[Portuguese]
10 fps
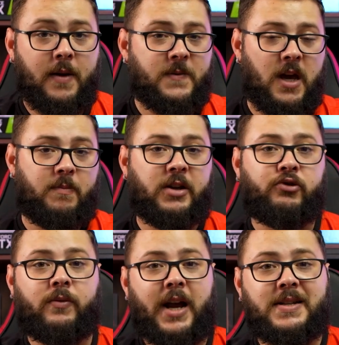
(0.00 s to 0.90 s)
De
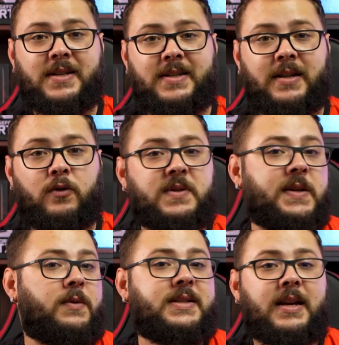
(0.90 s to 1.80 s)
repente, um Ryzen 5
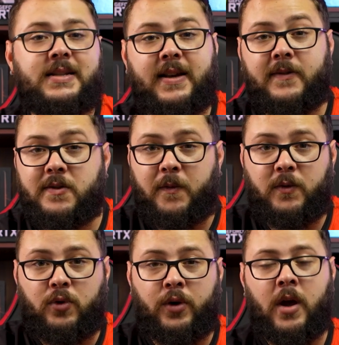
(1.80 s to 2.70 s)
5600 no
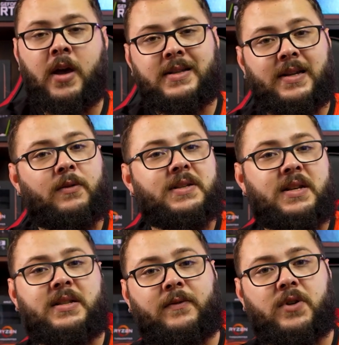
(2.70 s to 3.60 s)
futuro,
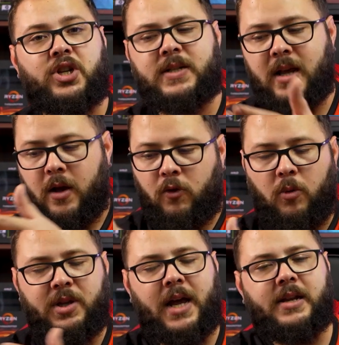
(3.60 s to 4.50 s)
5600X,
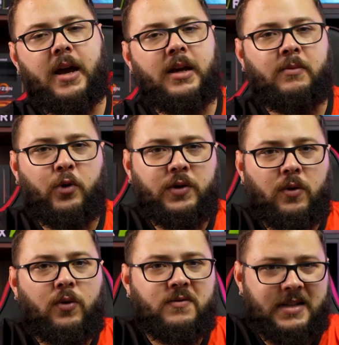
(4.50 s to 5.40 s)
combinaria e
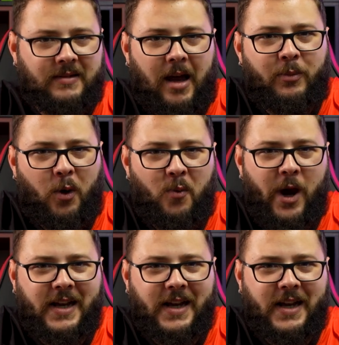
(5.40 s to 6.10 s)
muito com um setup como